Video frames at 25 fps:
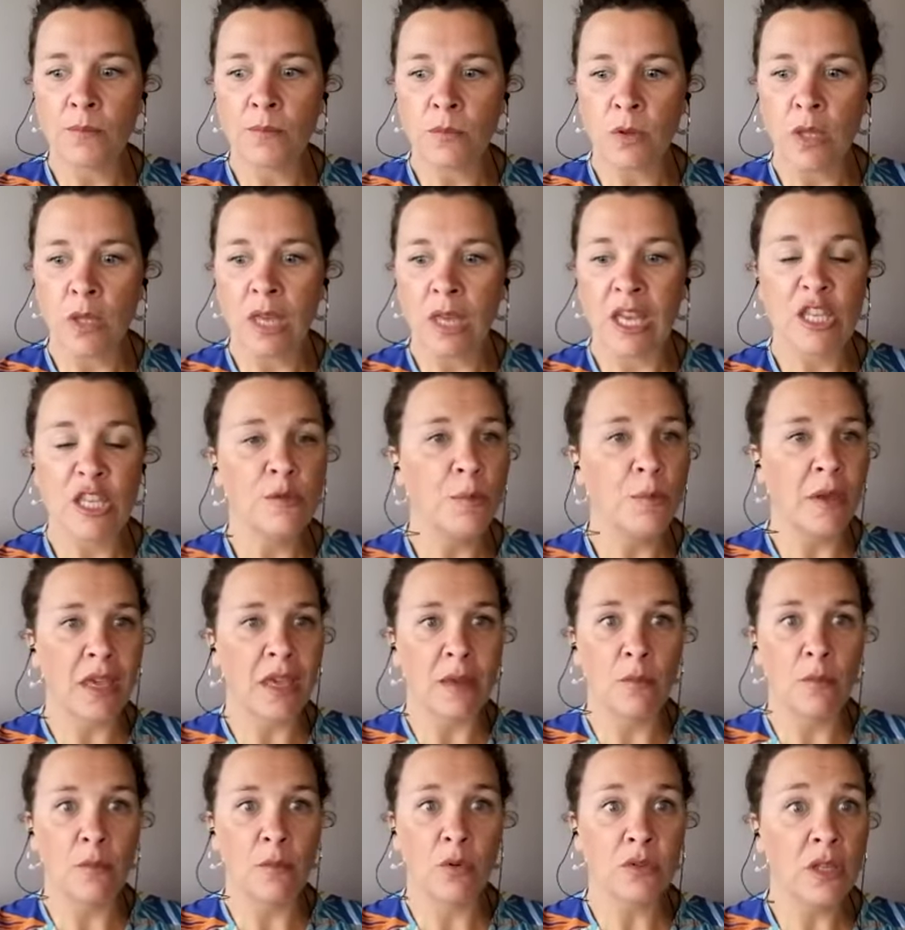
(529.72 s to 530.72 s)

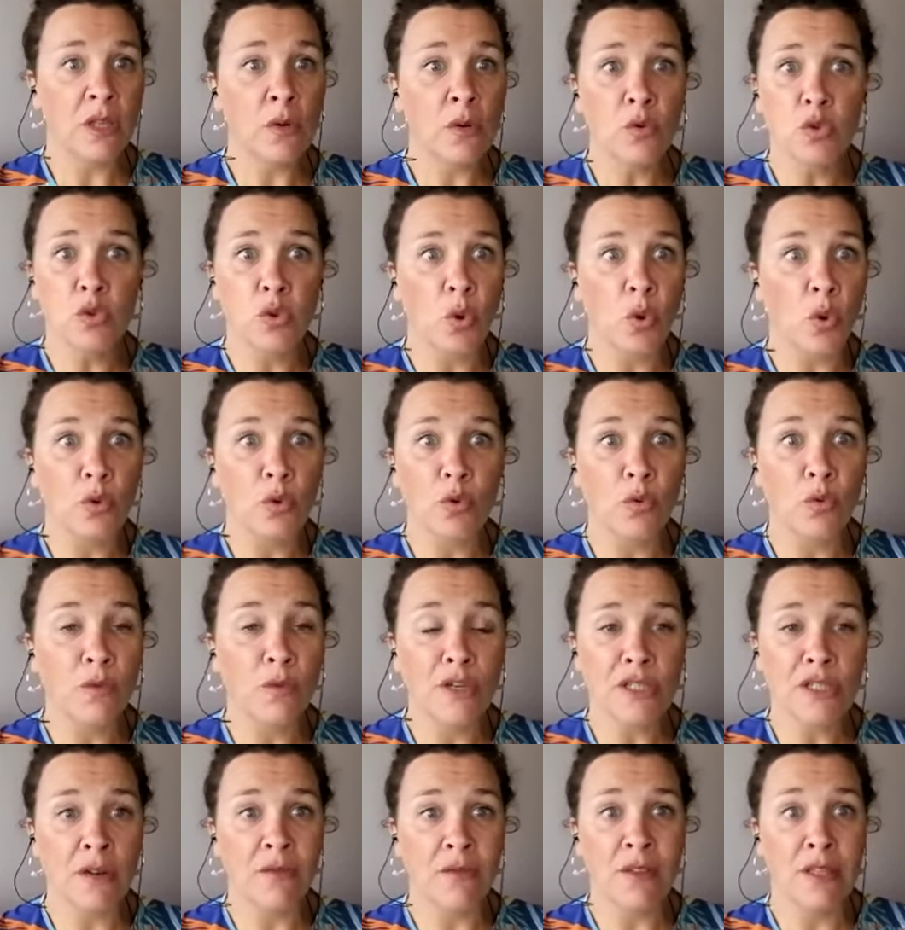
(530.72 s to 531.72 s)
expérimenter ou se retrouver,
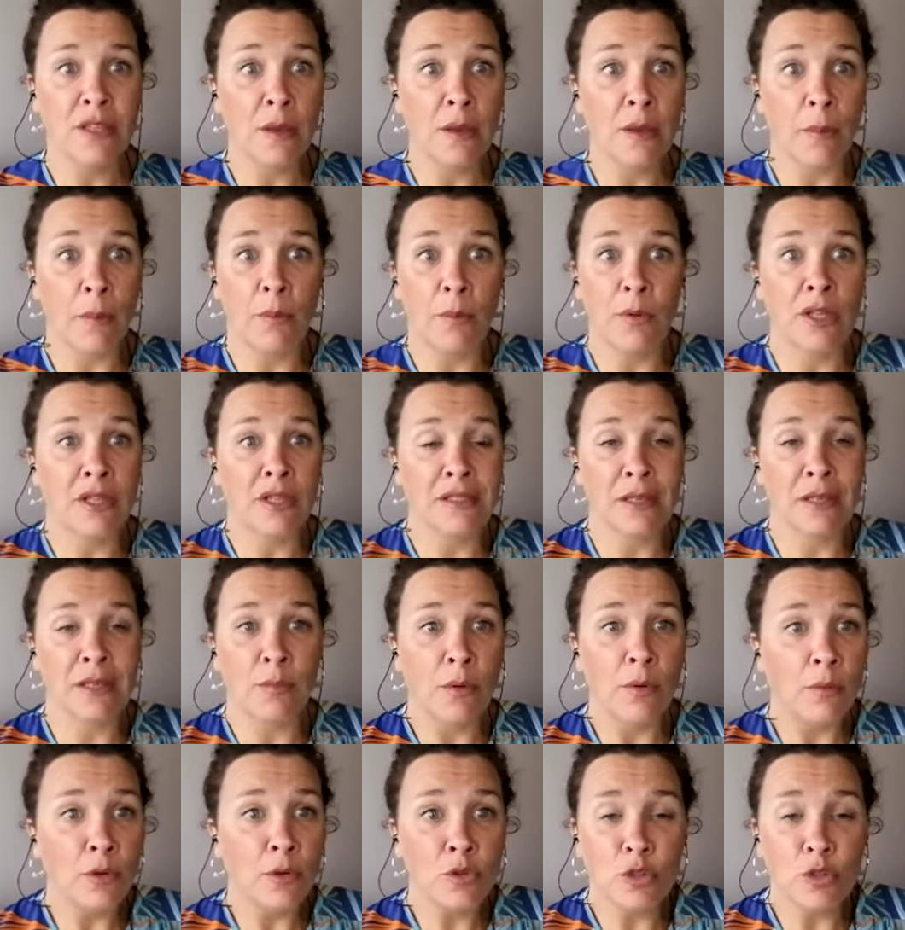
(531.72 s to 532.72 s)
j'ai envie de dire peut-être
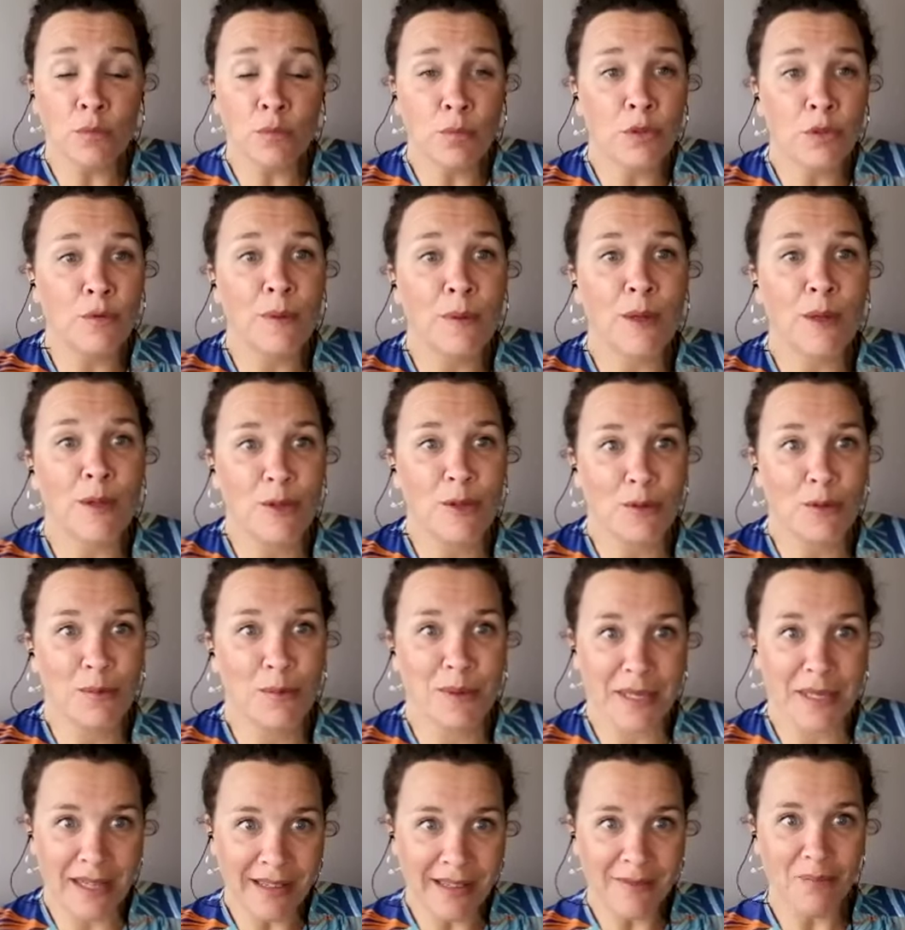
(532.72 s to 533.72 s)
simplement juste pour se faire du
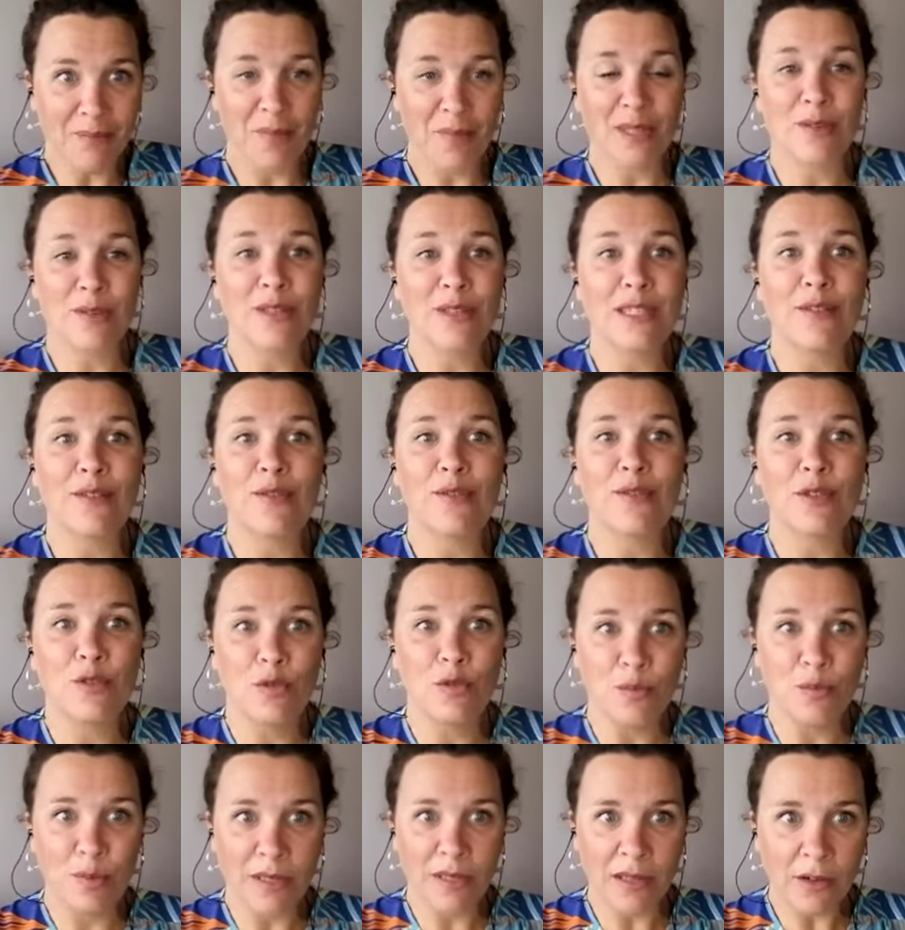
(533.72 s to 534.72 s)
bien, parce que ça fait du
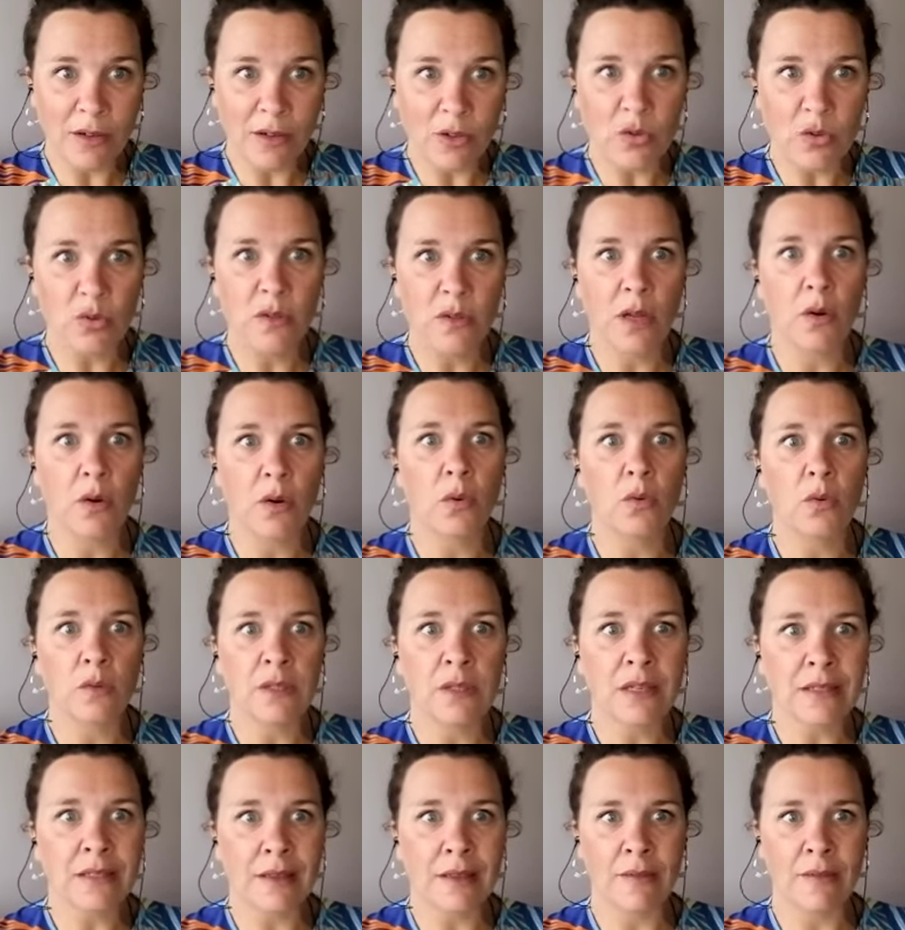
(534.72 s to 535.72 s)
bien quand on est en
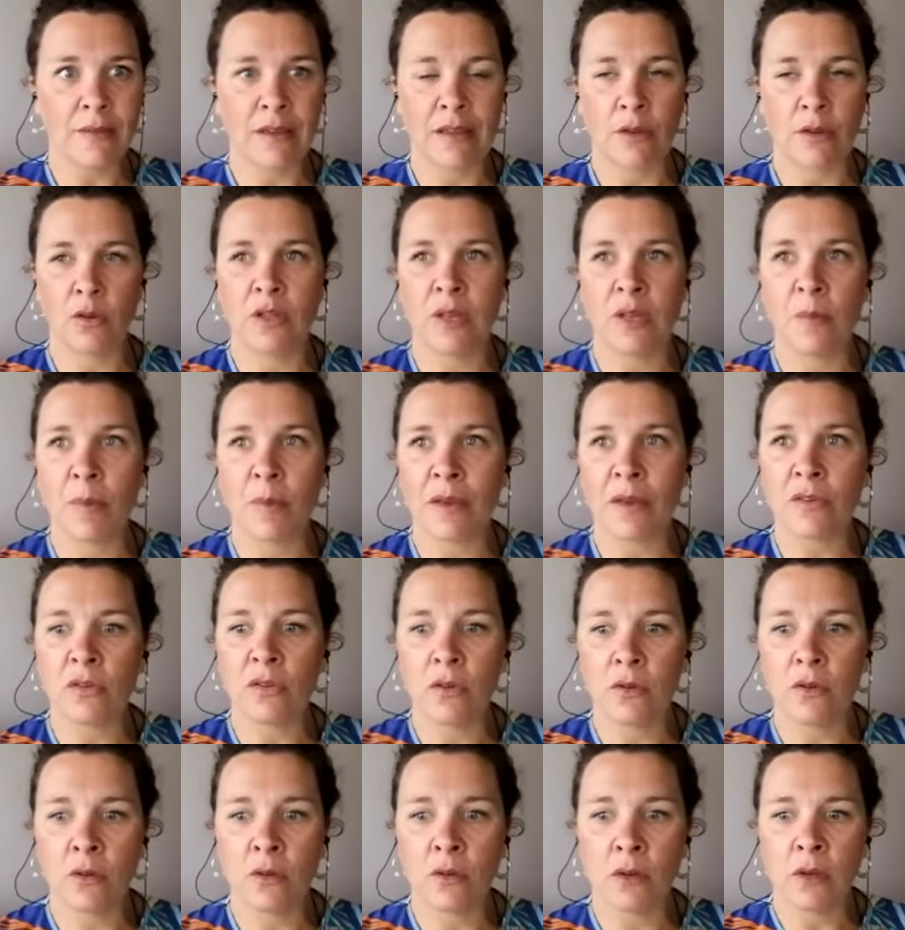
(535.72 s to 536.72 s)
contact avec des
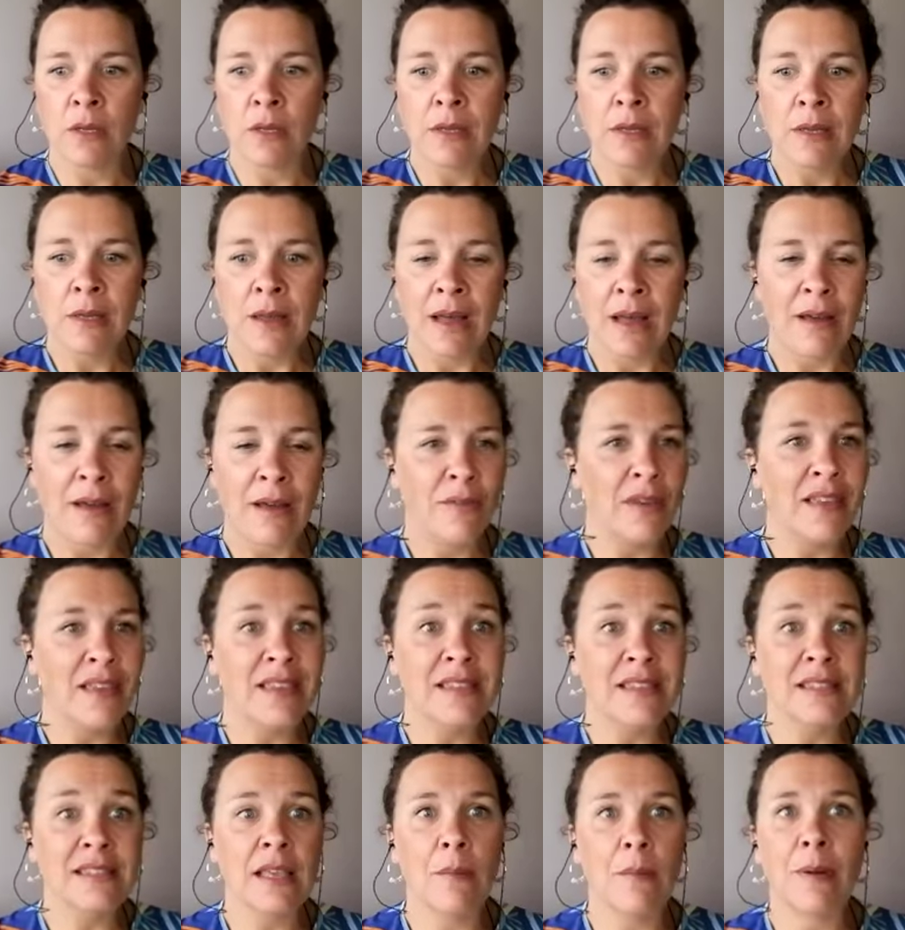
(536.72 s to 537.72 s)
personnes avec qui
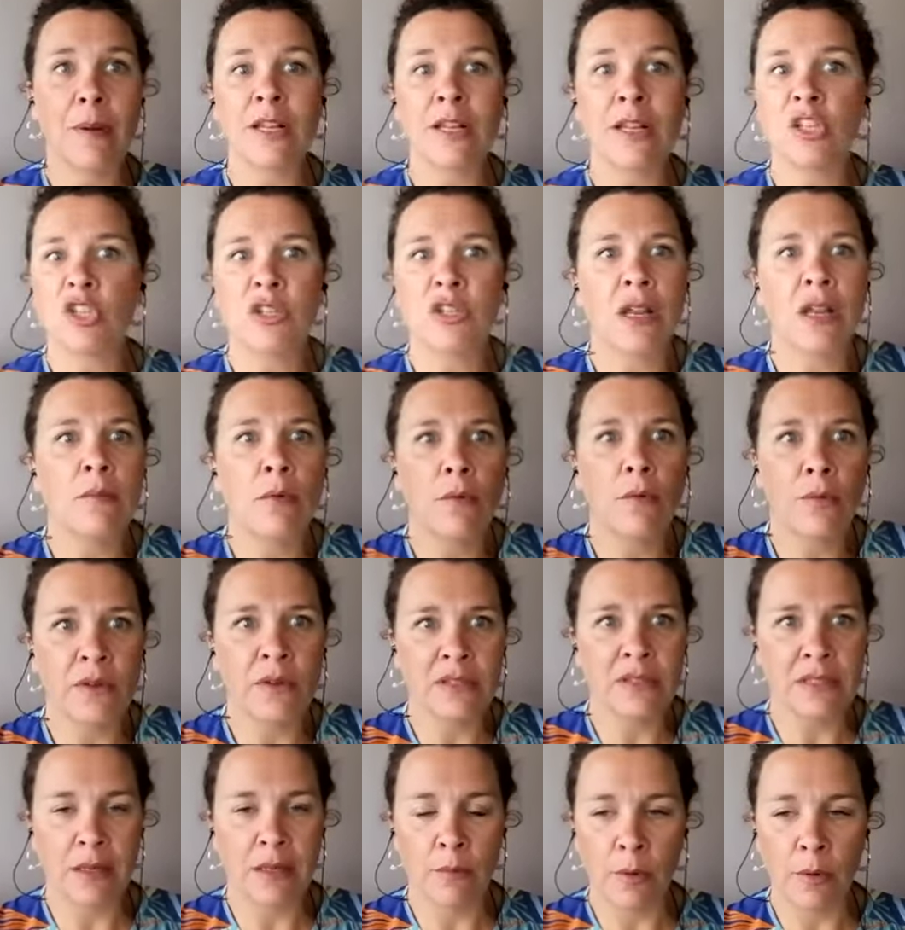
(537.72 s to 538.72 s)
ça matche tellement
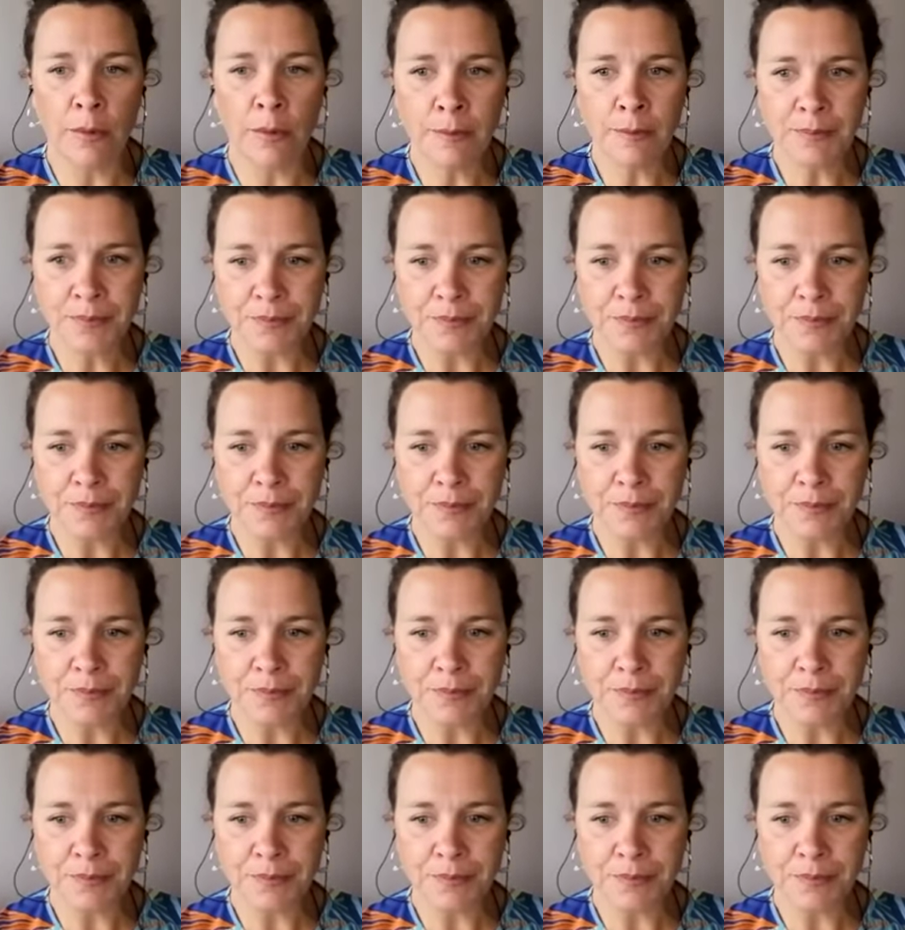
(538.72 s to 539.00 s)
facilement.